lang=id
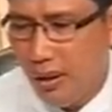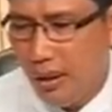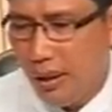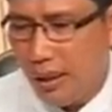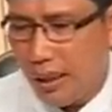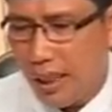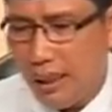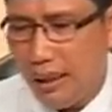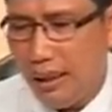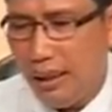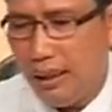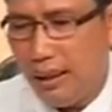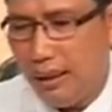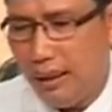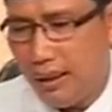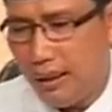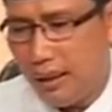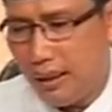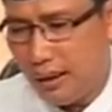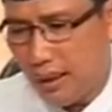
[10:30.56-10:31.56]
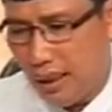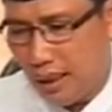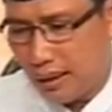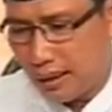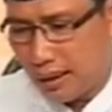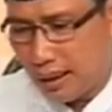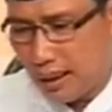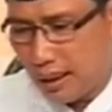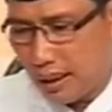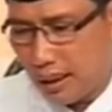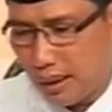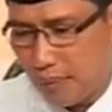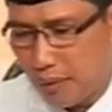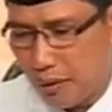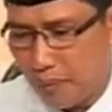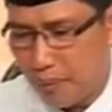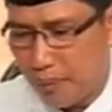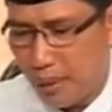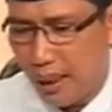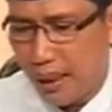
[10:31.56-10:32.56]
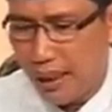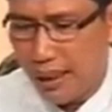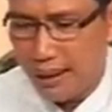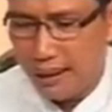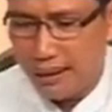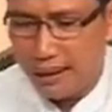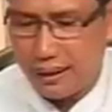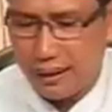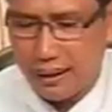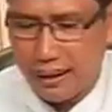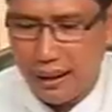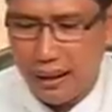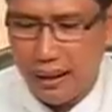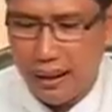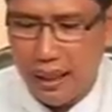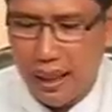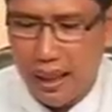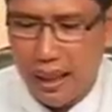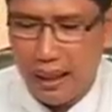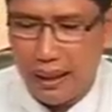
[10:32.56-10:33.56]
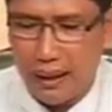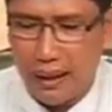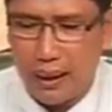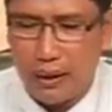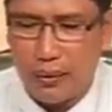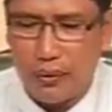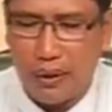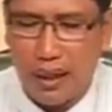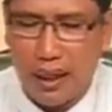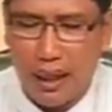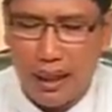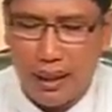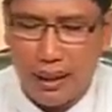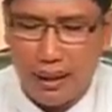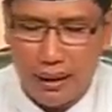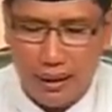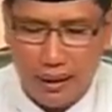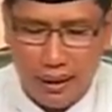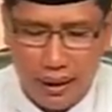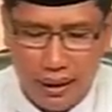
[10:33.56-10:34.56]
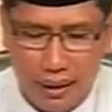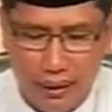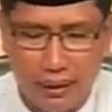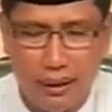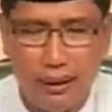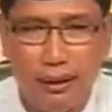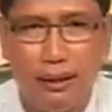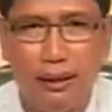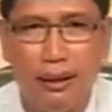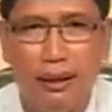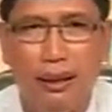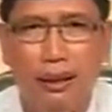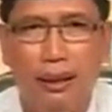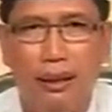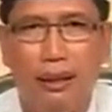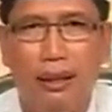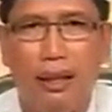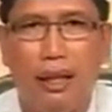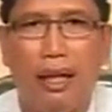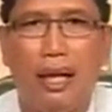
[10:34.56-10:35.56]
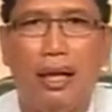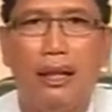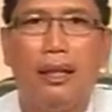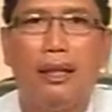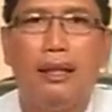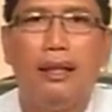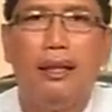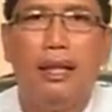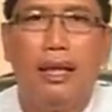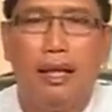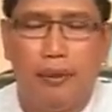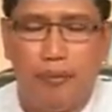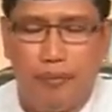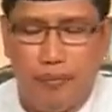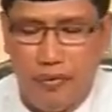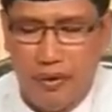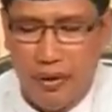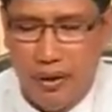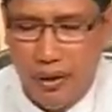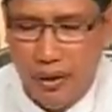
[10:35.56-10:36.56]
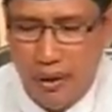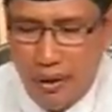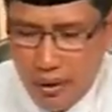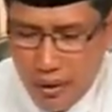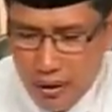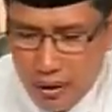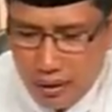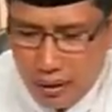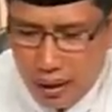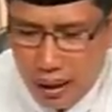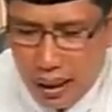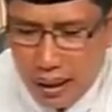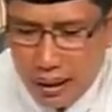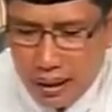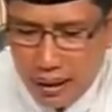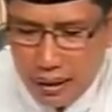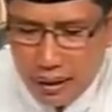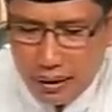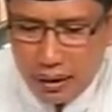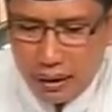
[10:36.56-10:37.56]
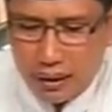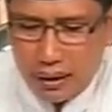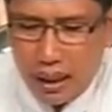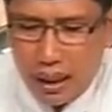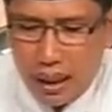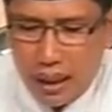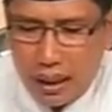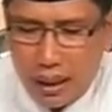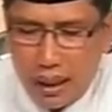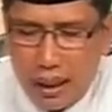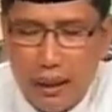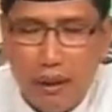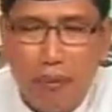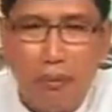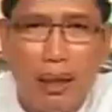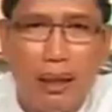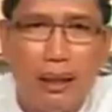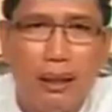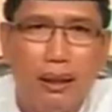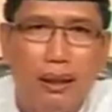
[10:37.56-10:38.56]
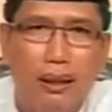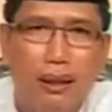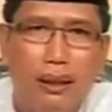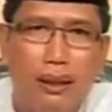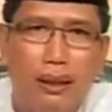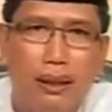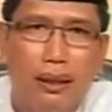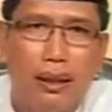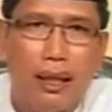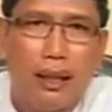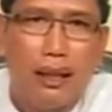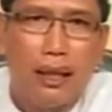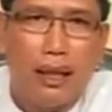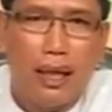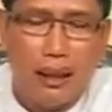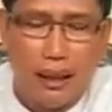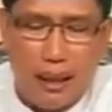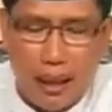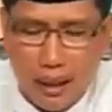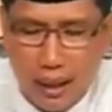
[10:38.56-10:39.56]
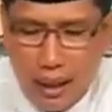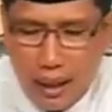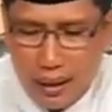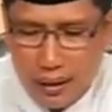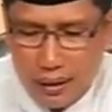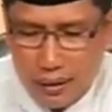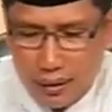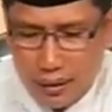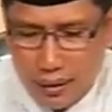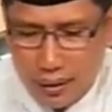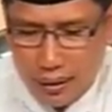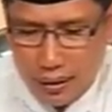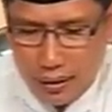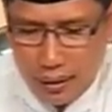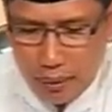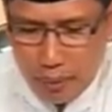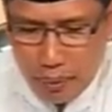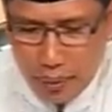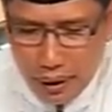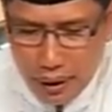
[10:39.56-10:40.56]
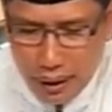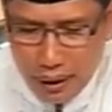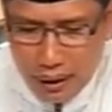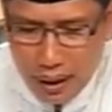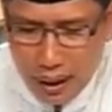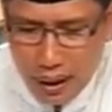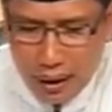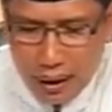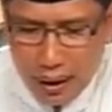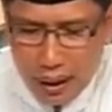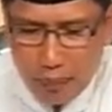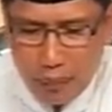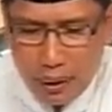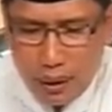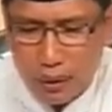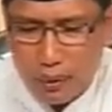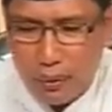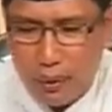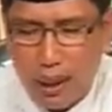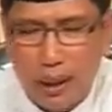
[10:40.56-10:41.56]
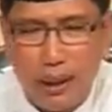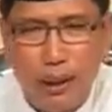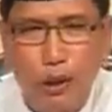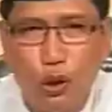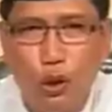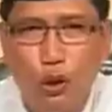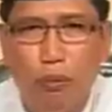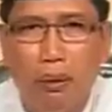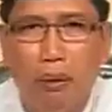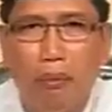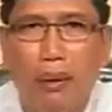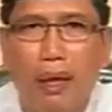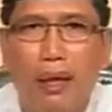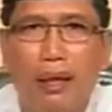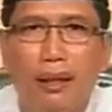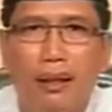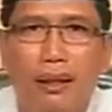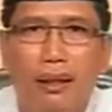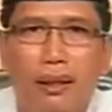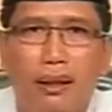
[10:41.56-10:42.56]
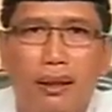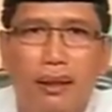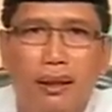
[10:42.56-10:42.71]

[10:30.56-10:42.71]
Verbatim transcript: Kali ini kita akan membahas keindahan Al-Quran dari sisi lahiriah selain secara kalimat kata-kata yang dipilihkan dalam Al-Quran itu memang